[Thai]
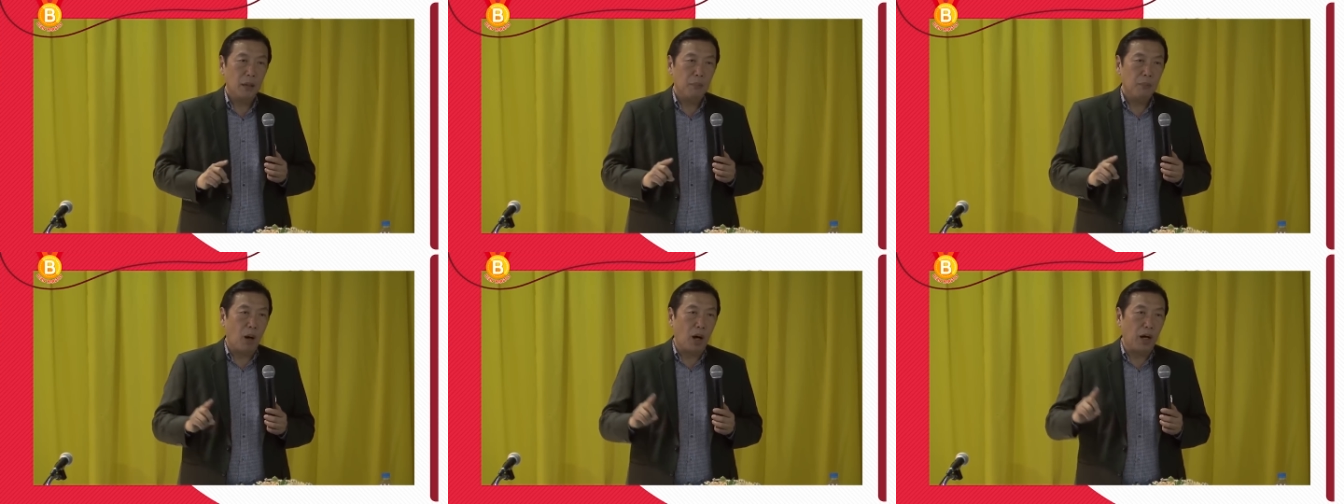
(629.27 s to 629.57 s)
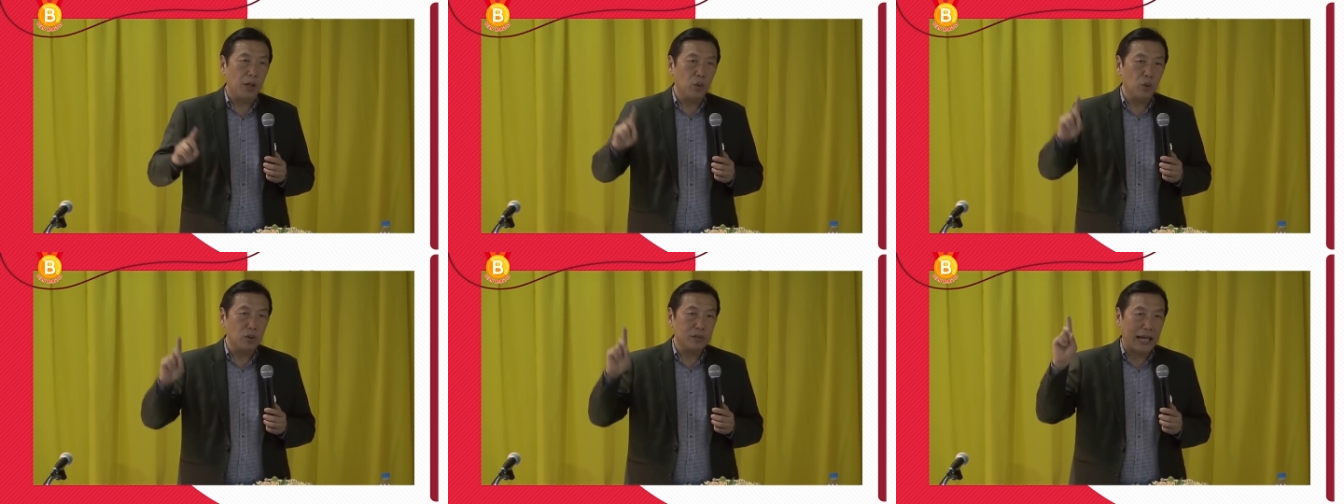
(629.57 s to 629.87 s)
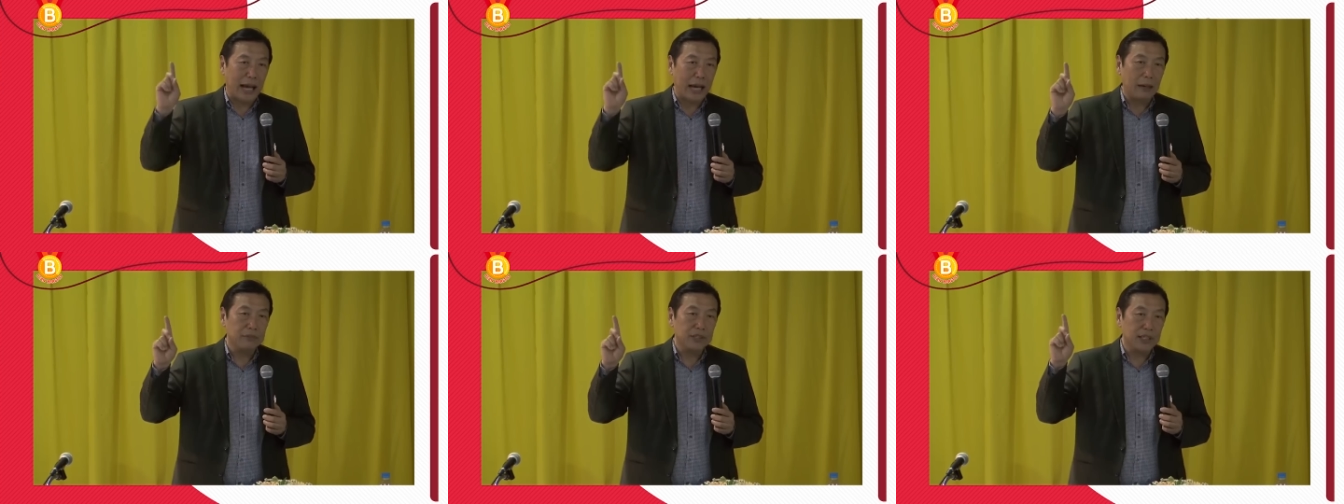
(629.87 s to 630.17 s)
พออายุ
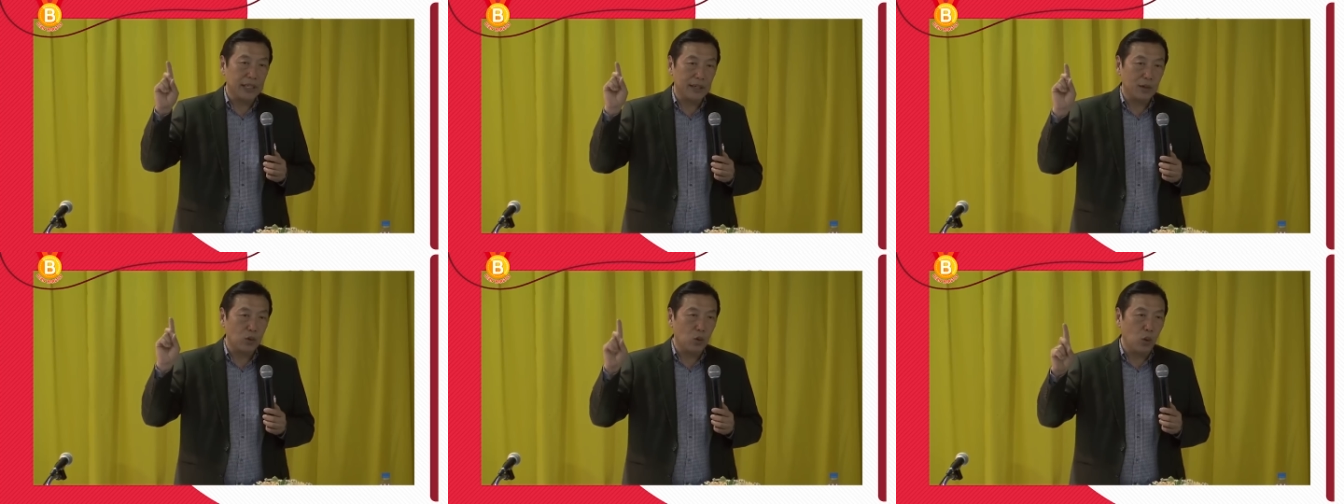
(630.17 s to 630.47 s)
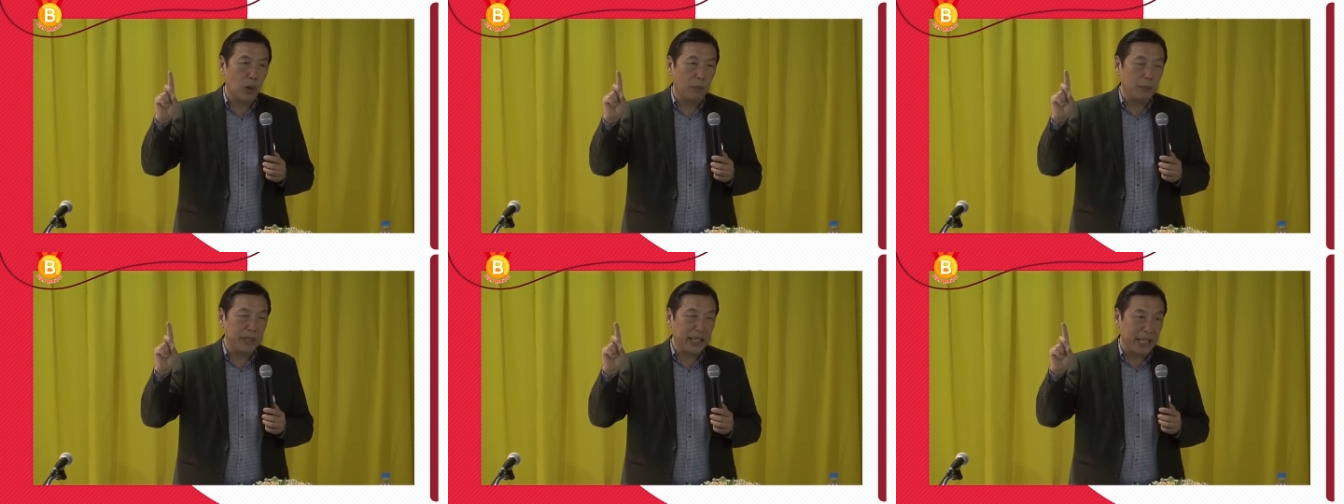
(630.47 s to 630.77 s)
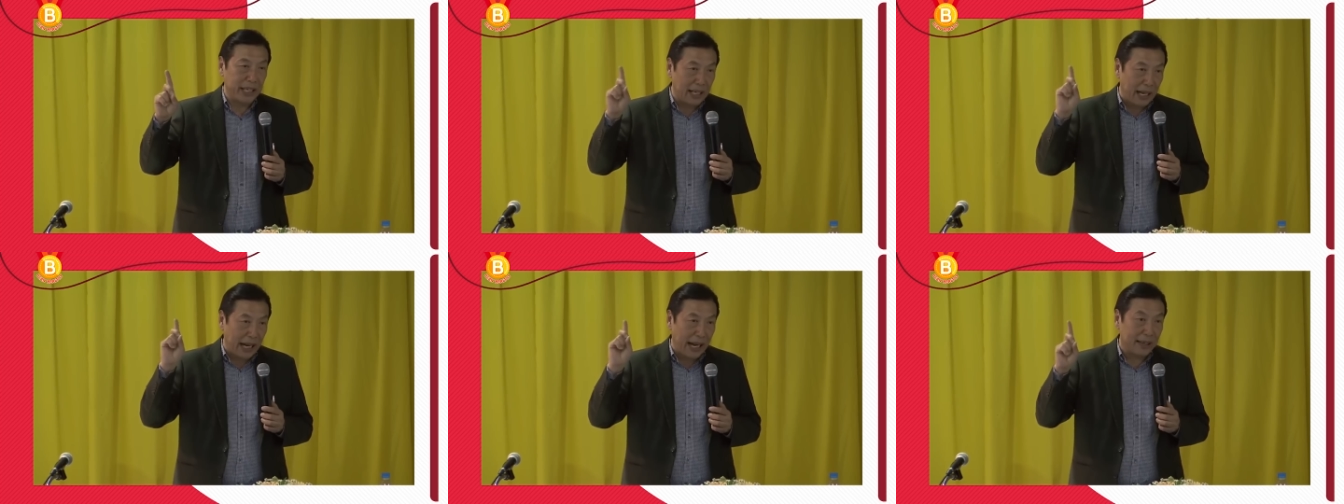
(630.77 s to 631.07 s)
สามสี่ขวบกิ
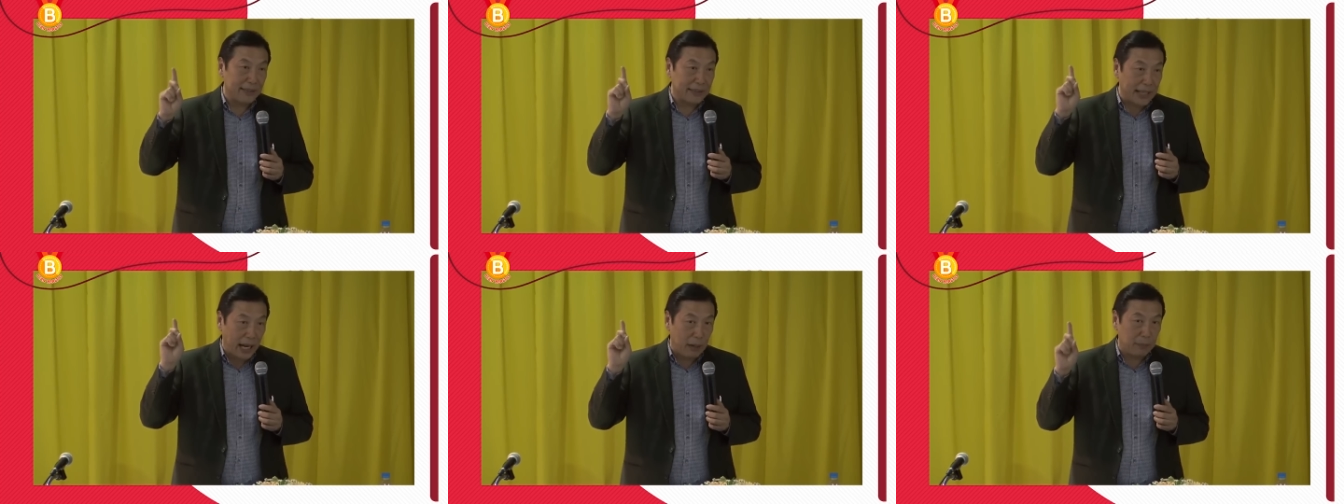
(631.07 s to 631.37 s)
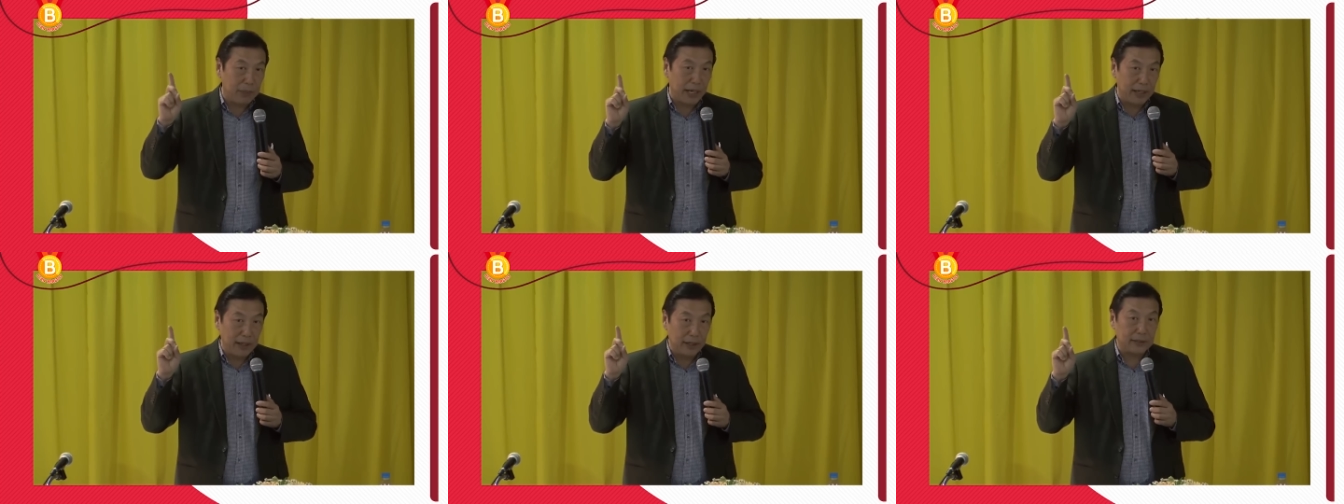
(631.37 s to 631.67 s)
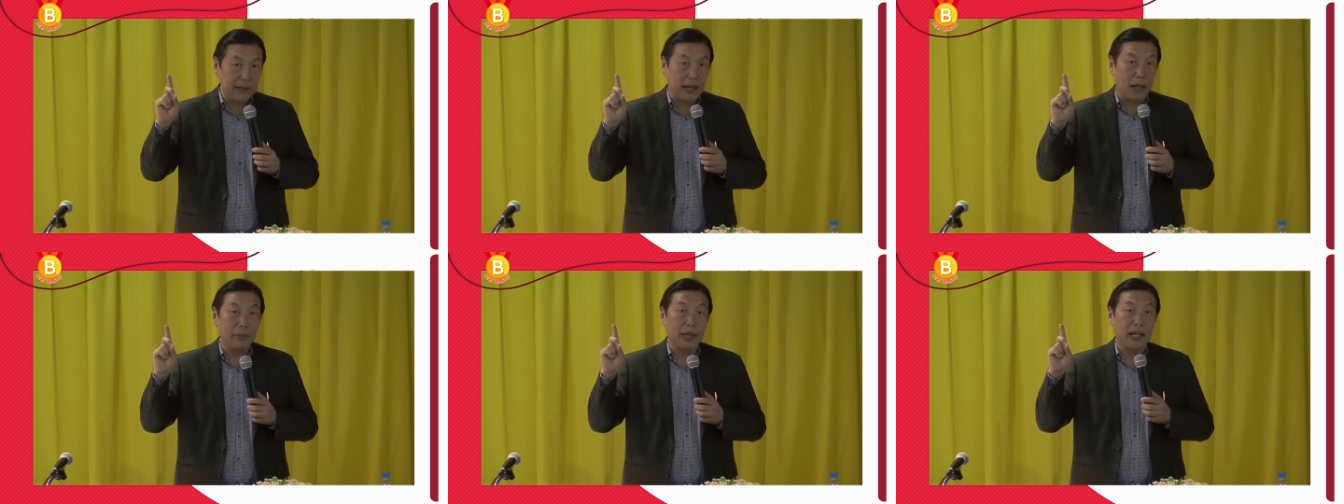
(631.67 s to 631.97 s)
นอาหารตามอะไรอีก
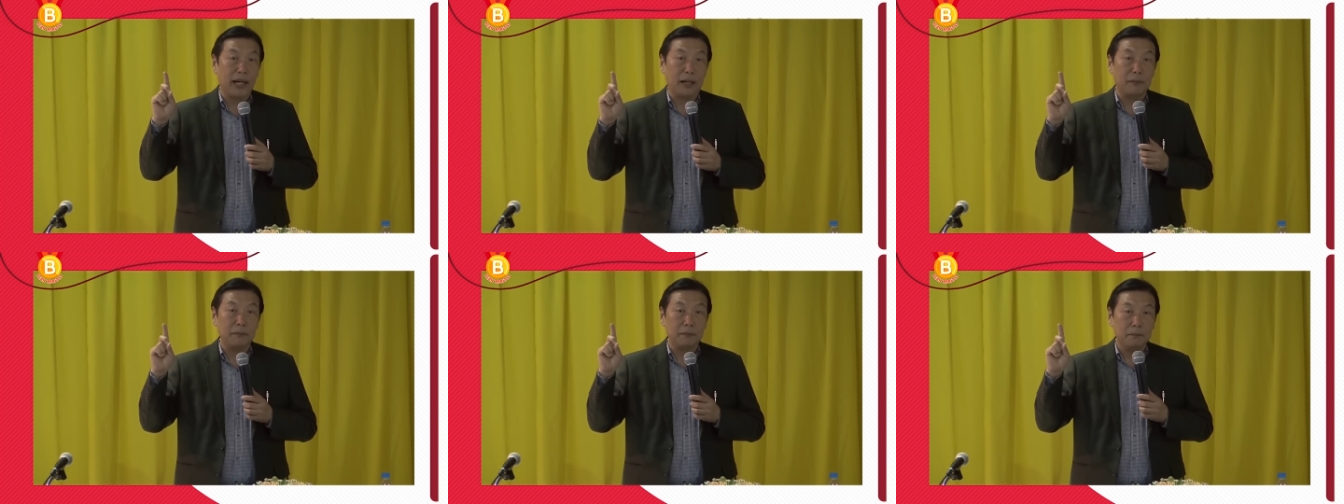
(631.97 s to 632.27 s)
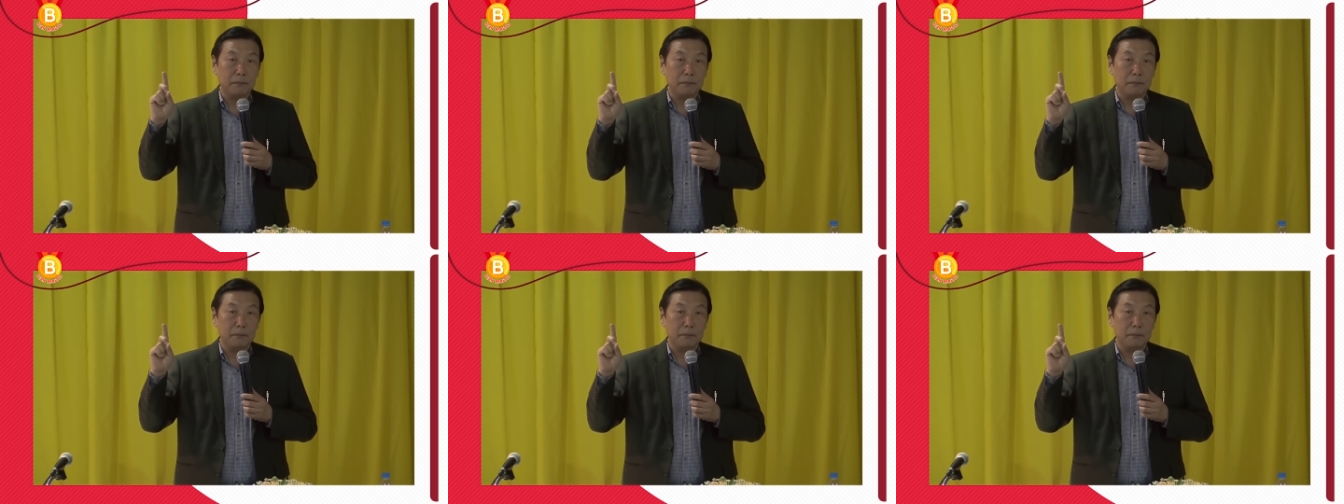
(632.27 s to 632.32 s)
ทราบไหมครับ